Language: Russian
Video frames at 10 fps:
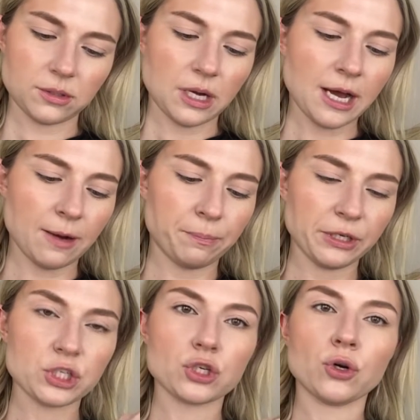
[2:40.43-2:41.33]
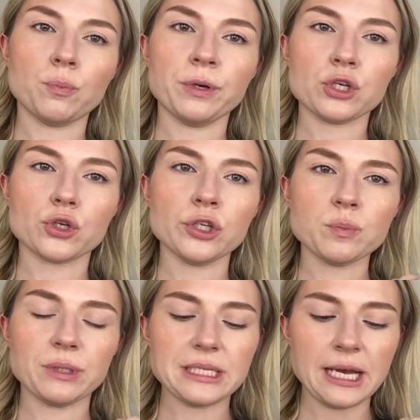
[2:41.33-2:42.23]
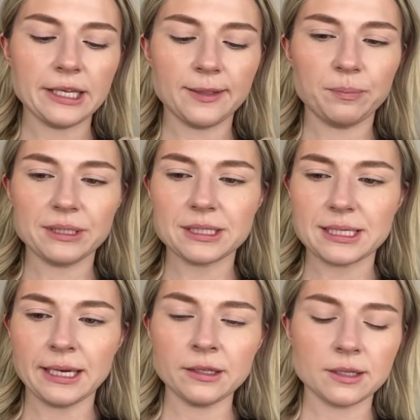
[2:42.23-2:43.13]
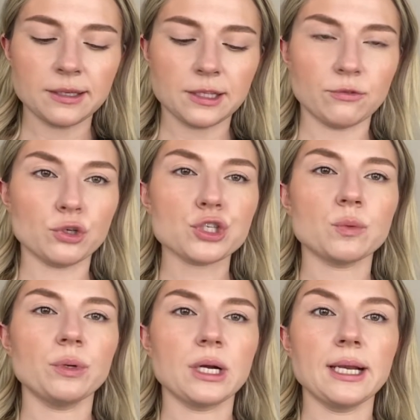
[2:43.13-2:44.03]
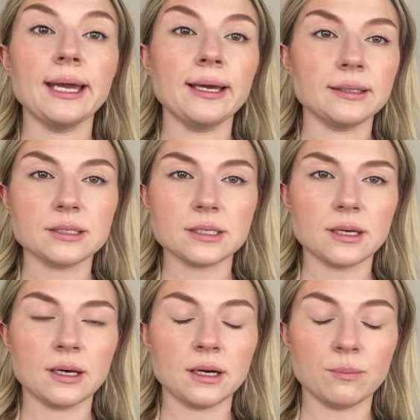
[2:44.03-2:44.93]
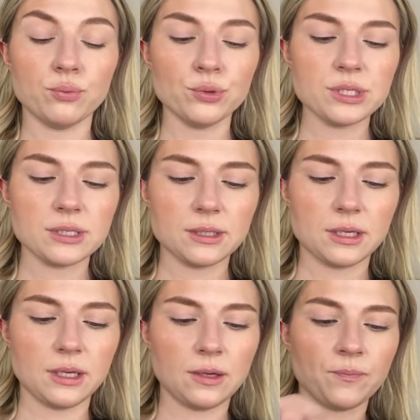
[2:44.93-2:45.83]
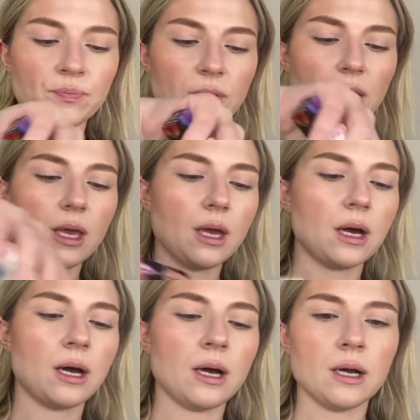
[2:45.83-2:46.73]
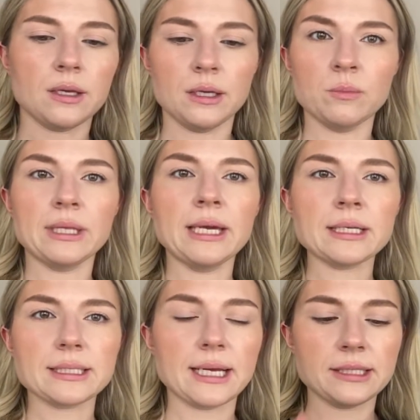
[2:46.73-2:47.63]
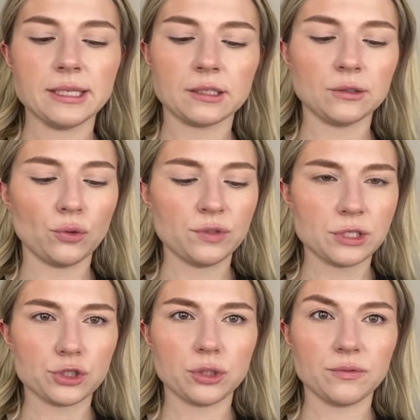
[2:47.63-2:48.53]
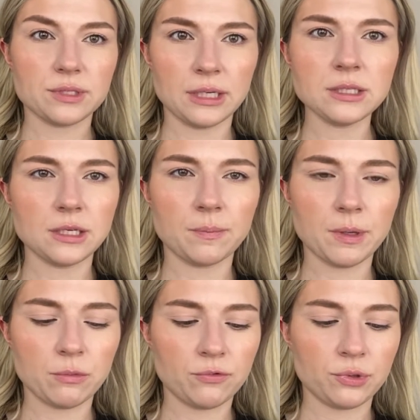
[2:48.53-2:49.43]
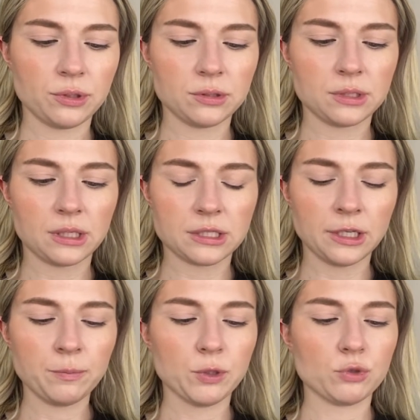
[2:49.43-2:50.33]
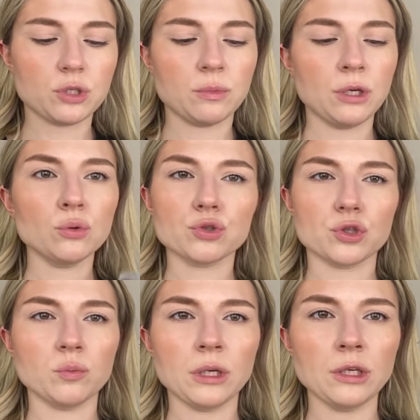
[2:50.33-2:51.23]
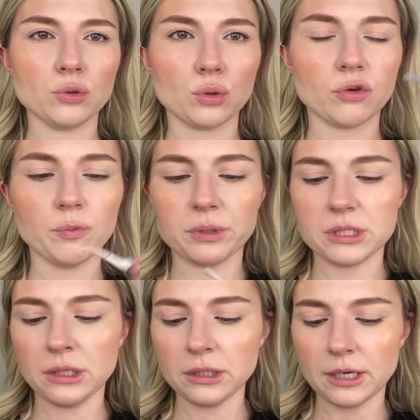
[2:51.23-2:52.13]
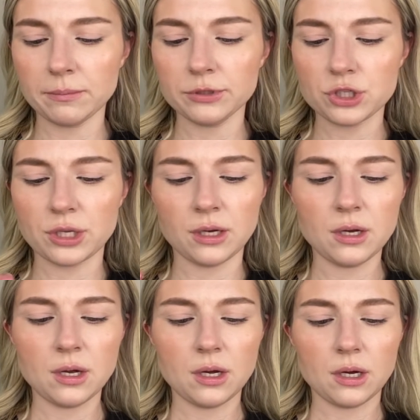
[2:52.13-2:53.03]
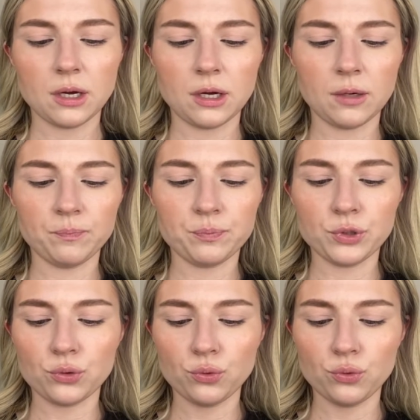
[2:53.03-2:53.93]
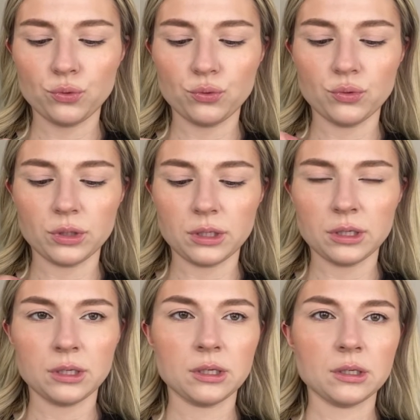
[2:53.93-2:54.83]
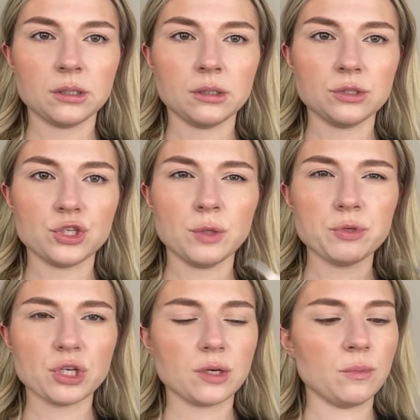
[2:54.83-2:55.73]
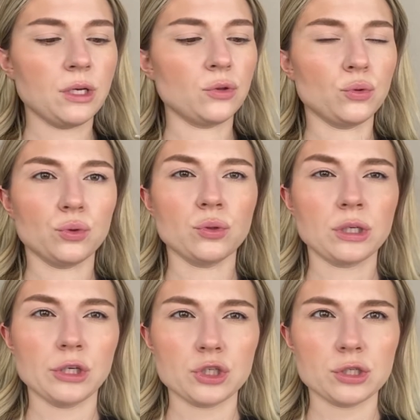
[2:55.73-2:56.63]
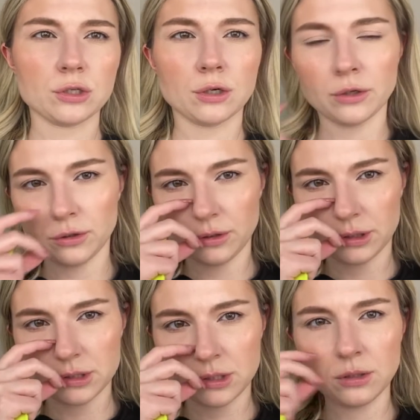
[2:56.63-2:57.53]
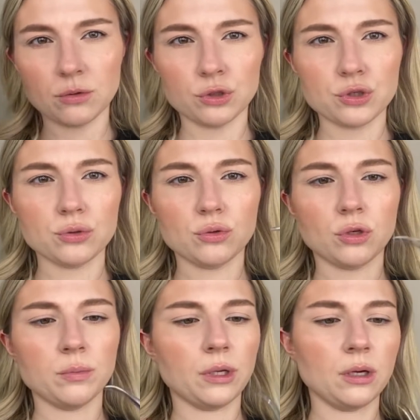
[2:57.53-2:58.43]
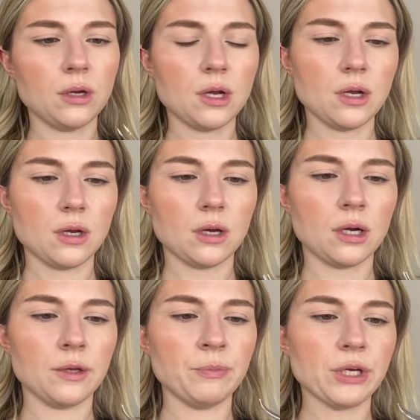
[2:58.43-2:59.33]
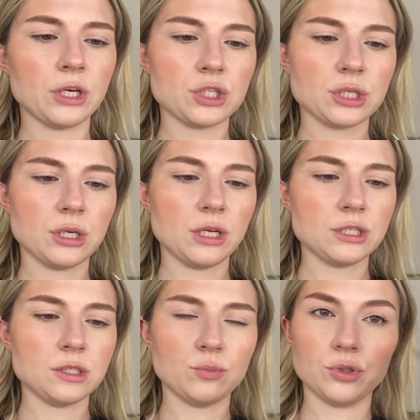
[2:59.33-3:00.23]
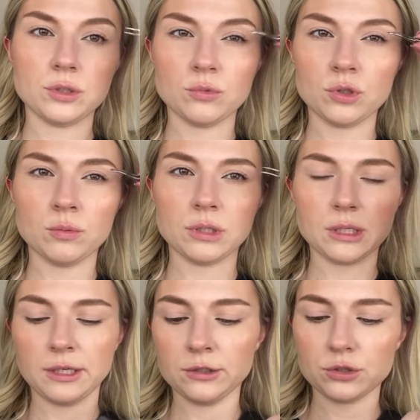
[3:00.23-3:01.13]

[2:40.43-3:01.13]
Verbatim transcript: А, пришел, пришел специальный пинцет для того, чтобы клеить а, бусинки. А, и мне, кстати, я когда увидела, что он в сете, я прям его заказала, потому что мне нужен. У меня нету такого пинцета, я обычно а, беру а, щипчиками, ну и тут, конечно, закругленные концы очень удобно. А, и мне кажется, и рез не будет им удобно клеить